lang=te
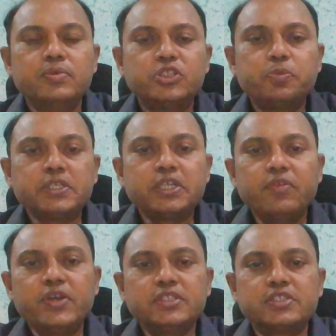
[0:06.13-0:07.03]

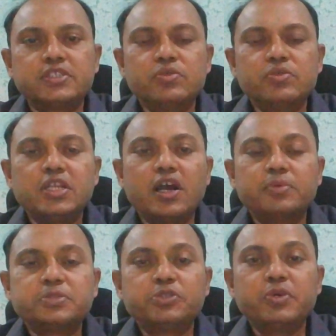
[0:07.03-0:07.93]
స్పెషల్ ఫేస్ కౌన్సిలింగ్
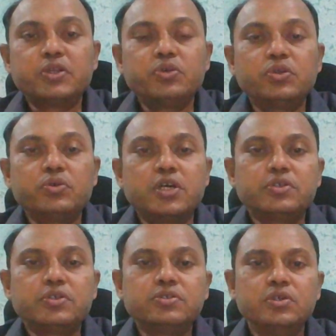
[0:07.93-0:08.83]
ఆప్షన్స్ పెట్టుకుంటూ ఉన్నారు